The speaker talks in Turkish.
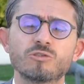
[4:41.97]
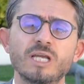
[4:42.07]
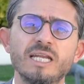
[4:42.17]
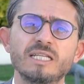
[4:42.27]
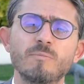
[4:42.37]

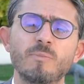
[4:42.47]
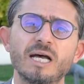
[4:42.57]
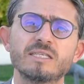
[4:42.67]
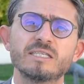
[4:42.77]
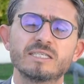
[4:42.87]
Özellikle
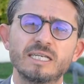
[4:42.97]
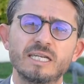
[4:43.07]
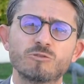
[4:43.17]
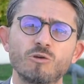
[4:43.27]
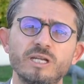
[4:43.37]
bazı
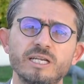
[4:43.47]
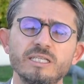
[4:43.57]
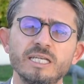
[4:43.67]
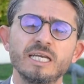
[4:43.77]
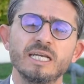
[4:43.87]

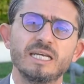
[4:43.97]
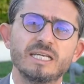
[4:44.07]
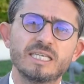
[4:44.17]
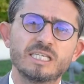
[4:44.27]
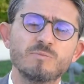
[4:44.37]
senatörlerin
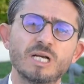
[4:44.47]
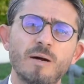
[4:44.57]
e, seçim